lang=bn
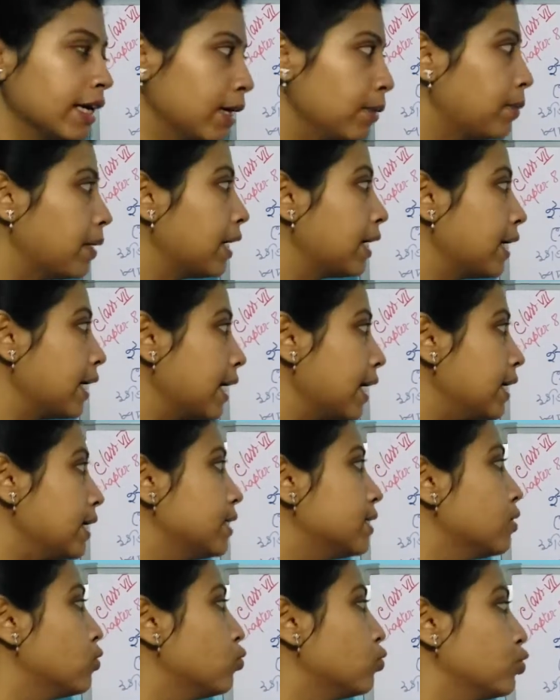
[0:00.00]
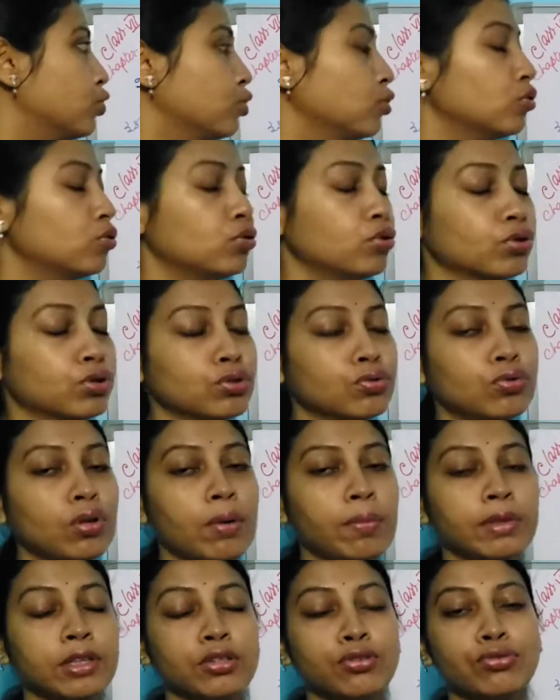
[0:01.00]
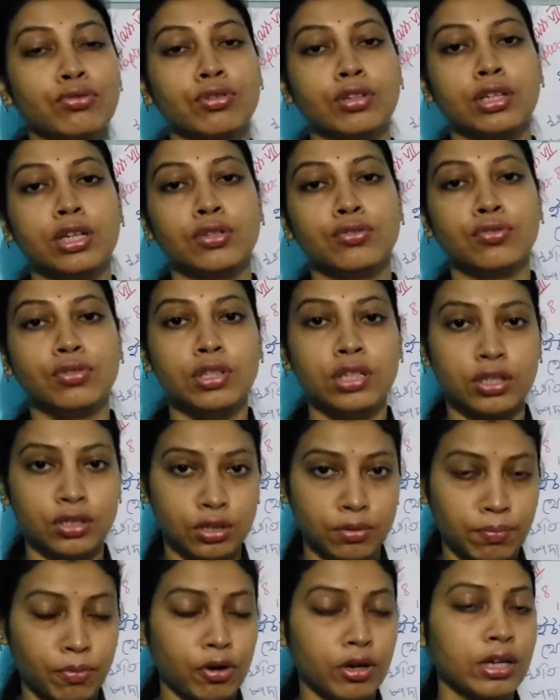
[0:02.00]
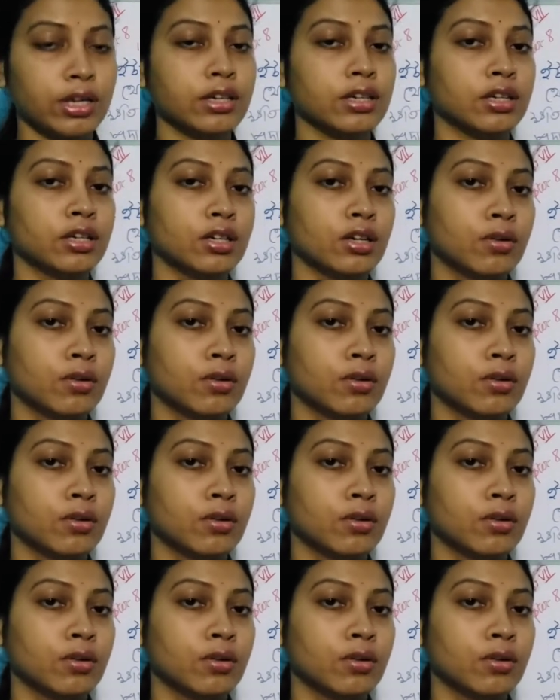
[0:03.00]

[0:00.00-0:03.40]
এবার এই যে রশ্মিগুলো কিন্তু আমাদের শরীরে যদি এসে পড়ে